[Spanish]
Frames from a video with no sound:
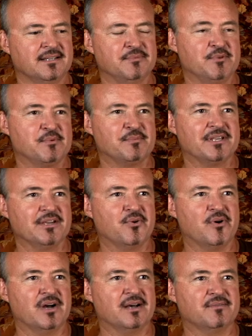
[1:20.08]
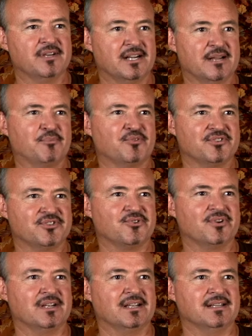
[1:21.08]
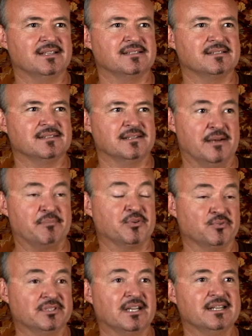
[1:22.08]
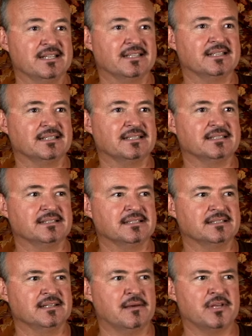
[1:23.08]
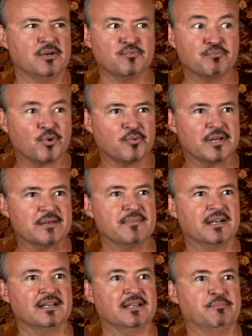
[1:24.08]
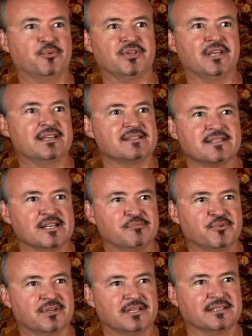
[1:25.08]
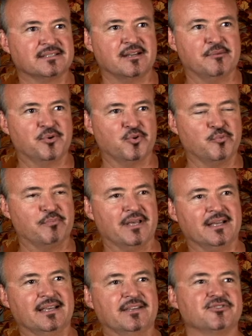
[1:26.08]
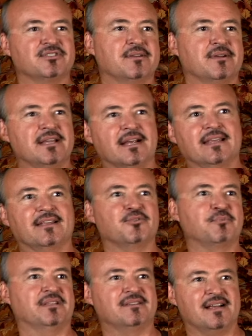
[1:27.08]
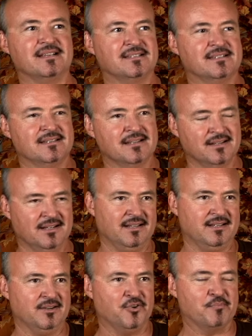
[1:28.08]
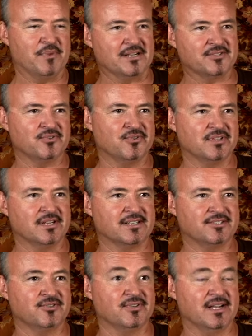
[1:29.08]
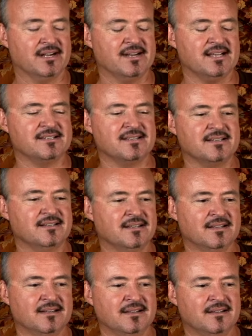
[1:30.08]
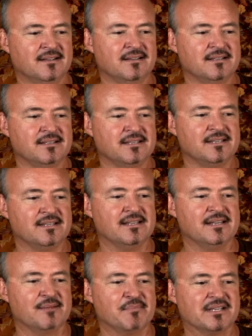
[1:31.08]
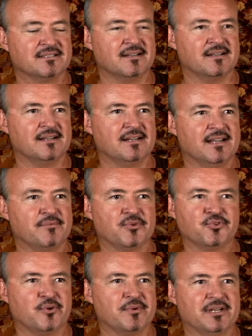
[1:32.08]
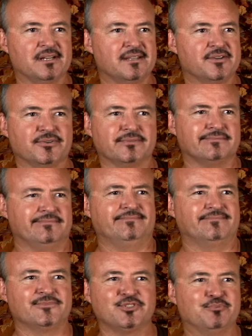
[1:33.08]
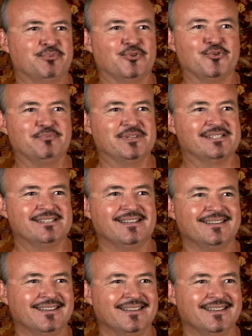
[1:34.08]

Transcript: Y mi mamá llegó a ver a la profesora a preguntarle que, si había algún problema, que qué podía hacer, porque estaba preocupada que yo estaba ya quedándome atrás en comparación con el resto de la clase. Y la maestra la volteó a ver y le dijo, no te preocupes,